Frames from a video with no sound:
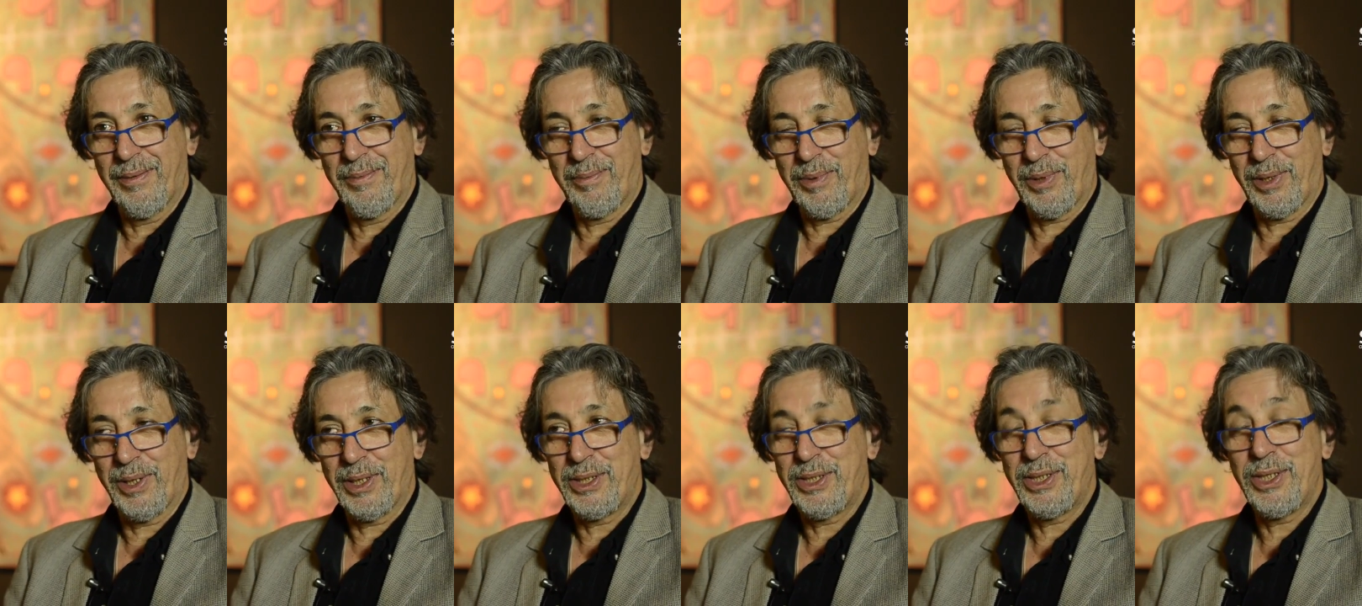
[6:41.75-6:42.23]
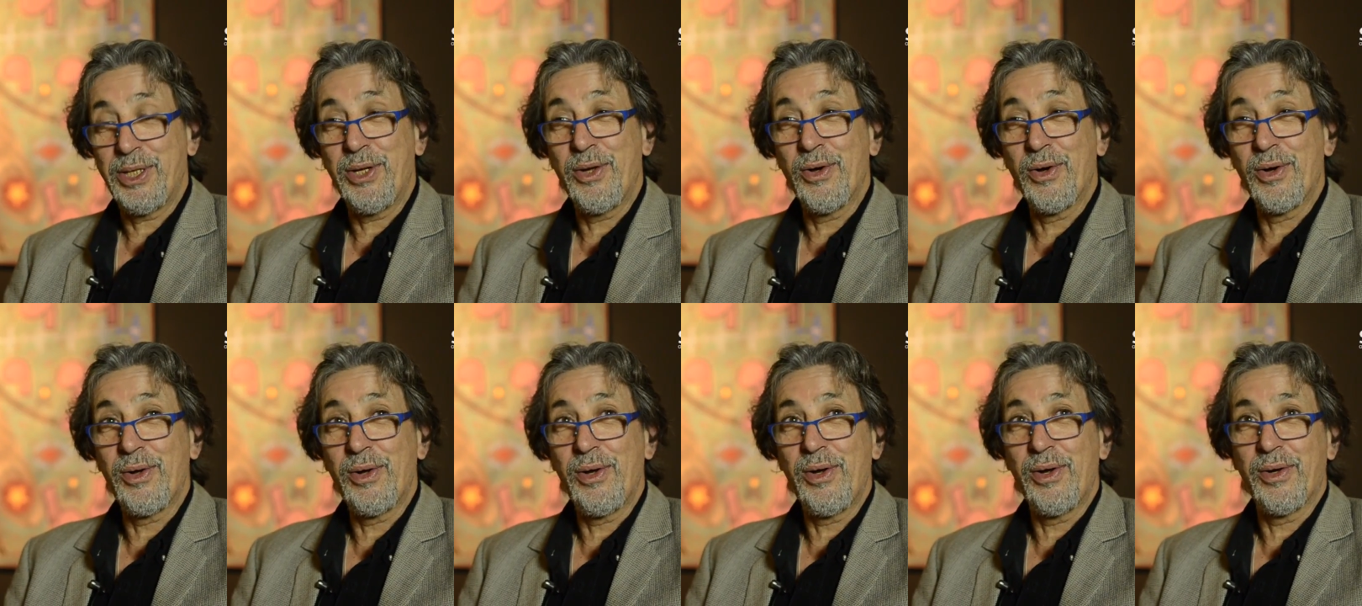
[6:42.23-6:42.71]
porque si
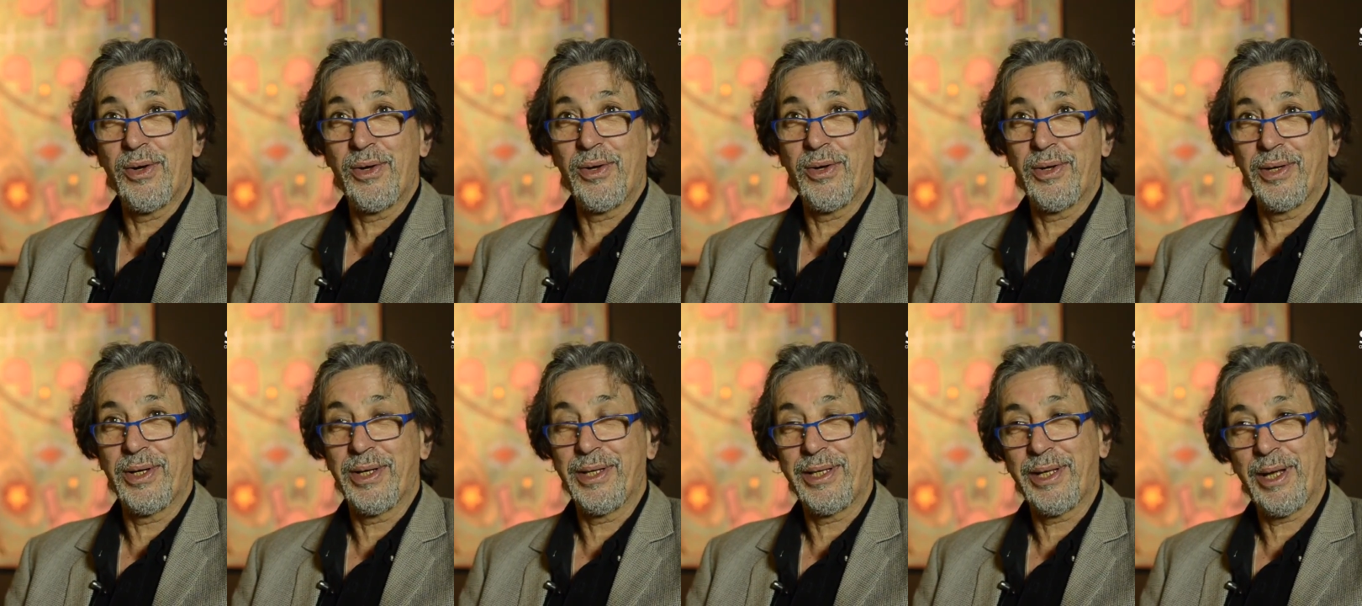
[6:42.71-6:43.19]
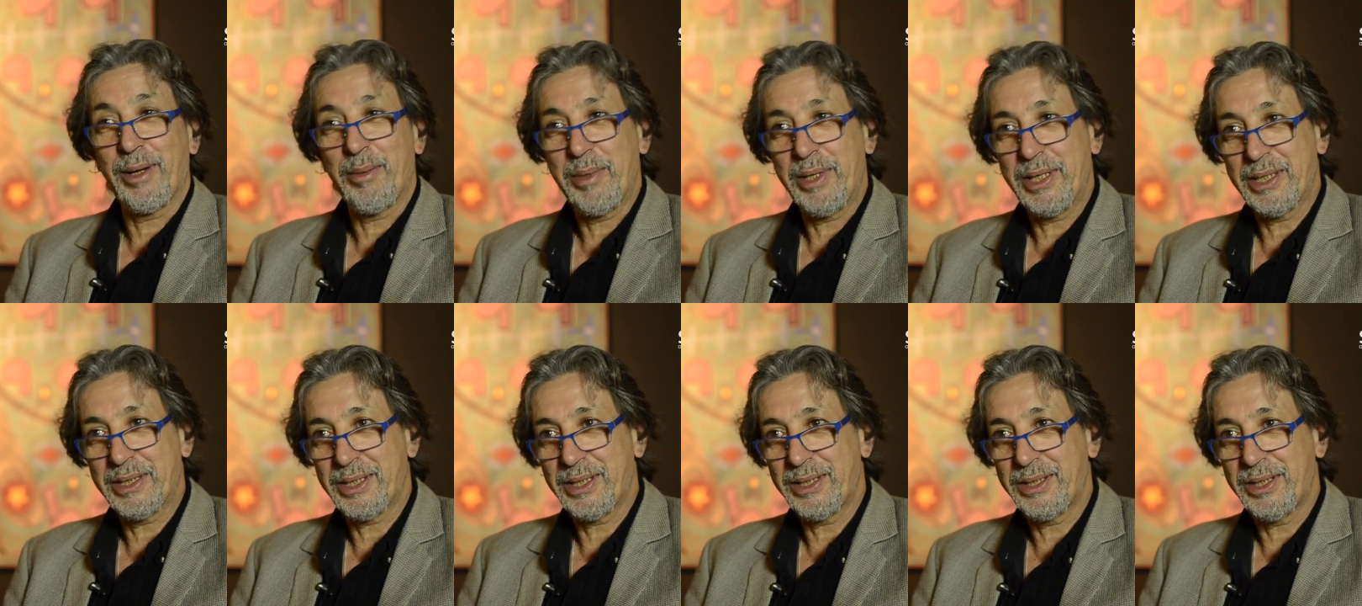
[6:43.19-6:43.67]
no lo que
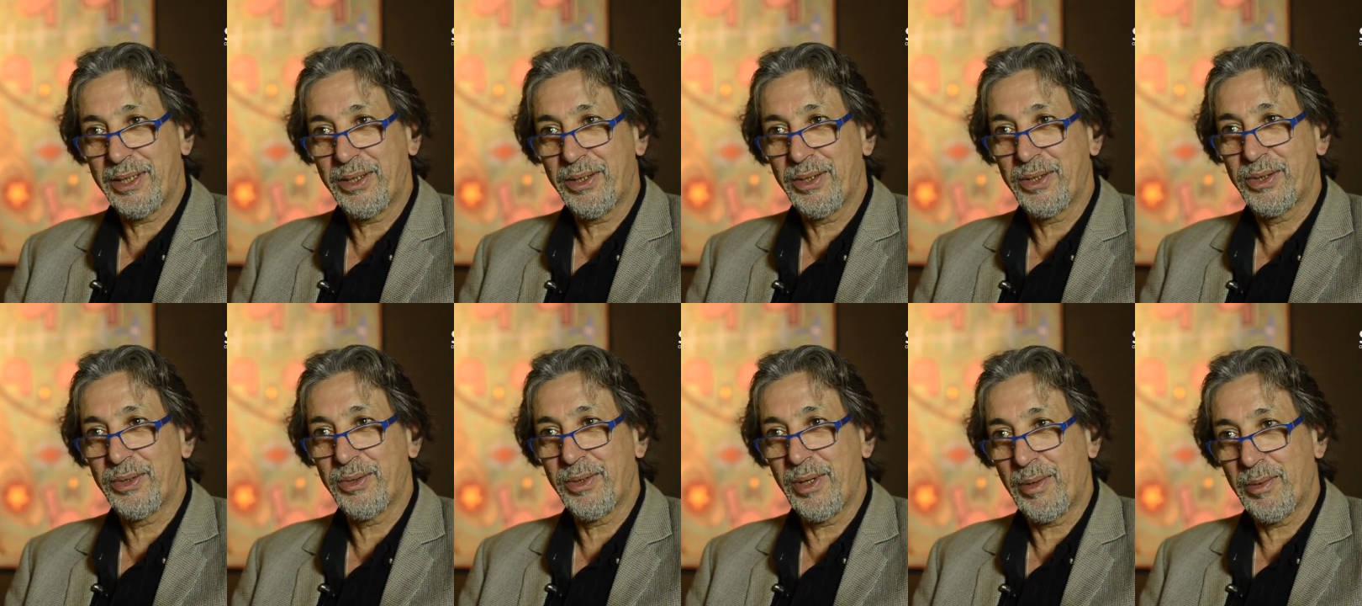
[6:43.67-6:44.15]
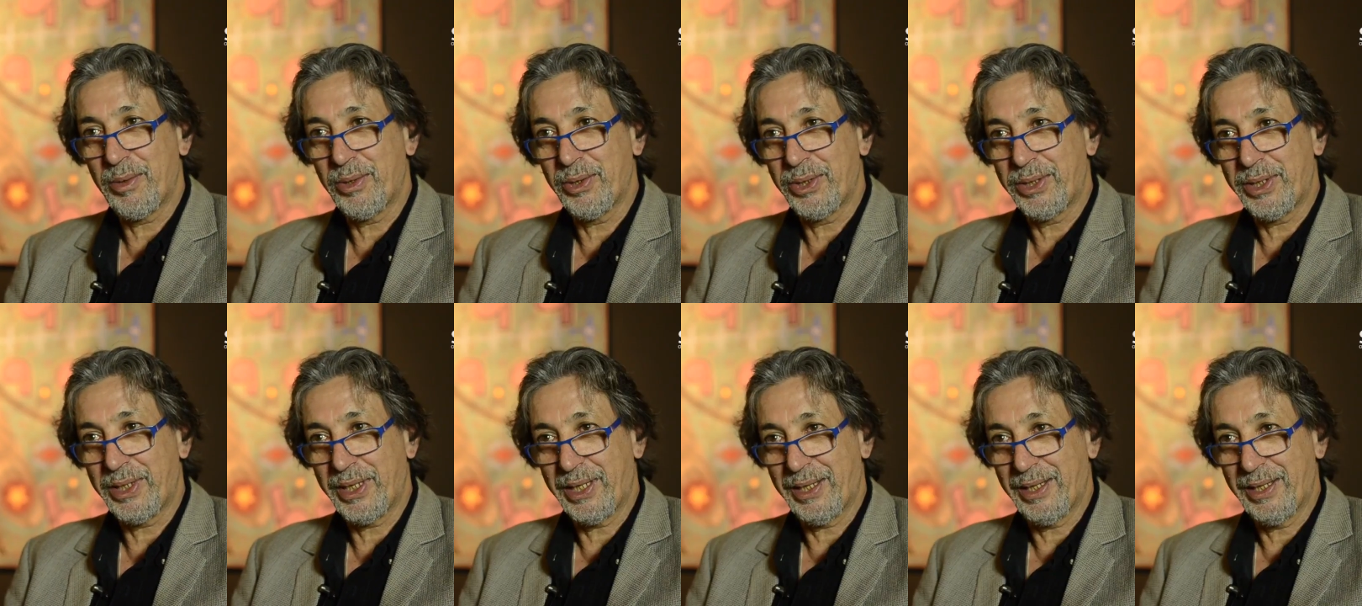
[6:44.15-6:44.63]
terminas haciendo es una
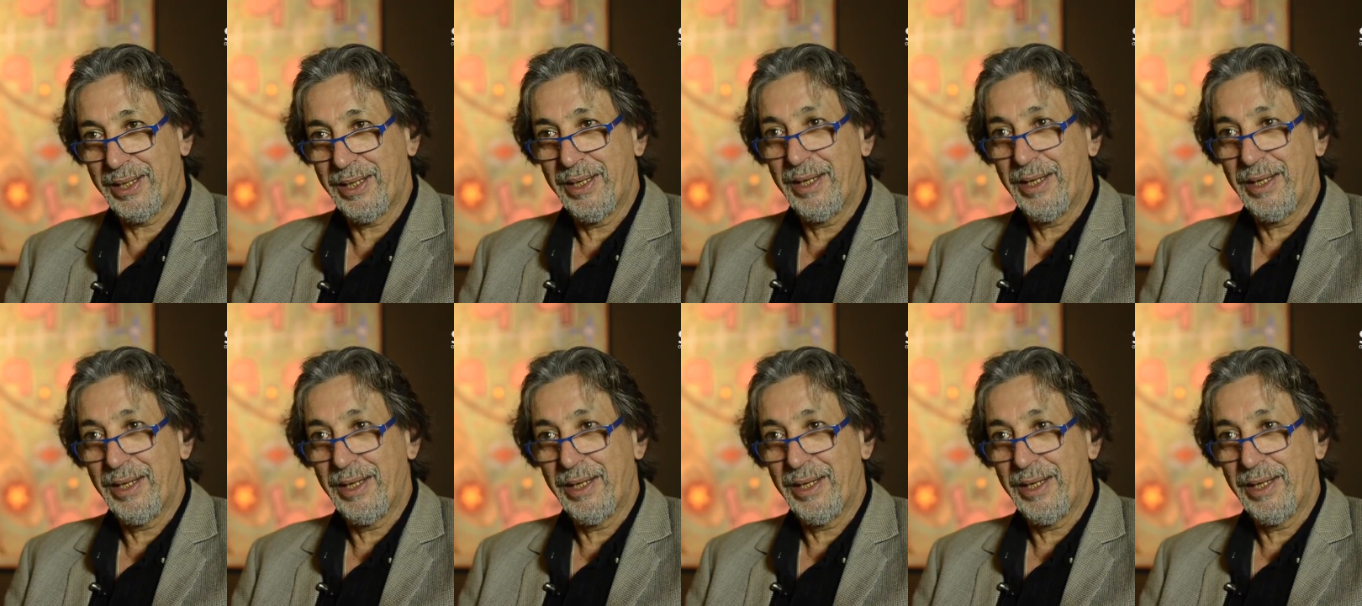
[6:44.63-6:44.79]
bosta.